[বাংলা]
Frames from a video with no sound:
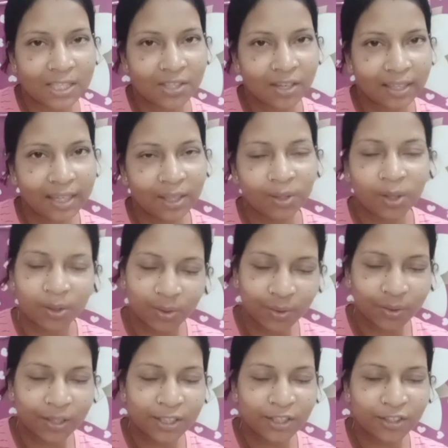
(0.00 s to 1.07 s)
সঙ্গে তো
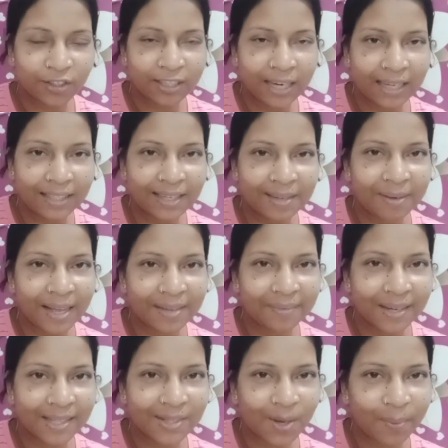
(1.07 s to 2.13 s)
ততক্ষণের জন্য টাটা বাই
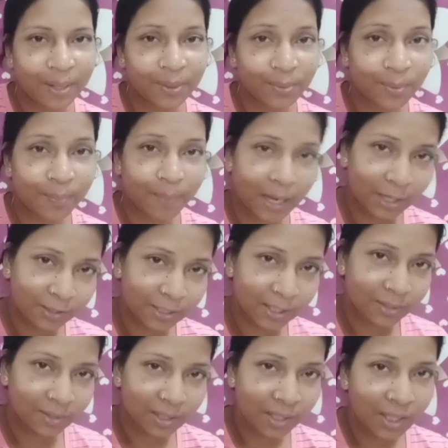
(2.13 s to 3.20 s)
বাই সবাই খুব ভালো
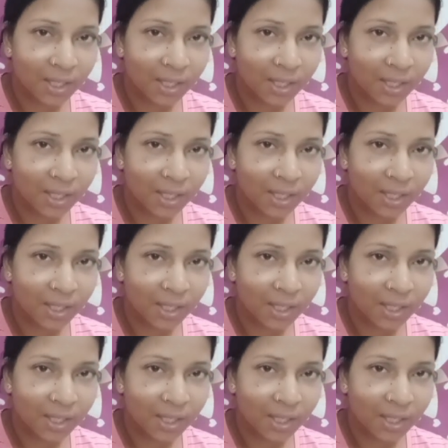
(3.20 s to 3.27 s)
থেকো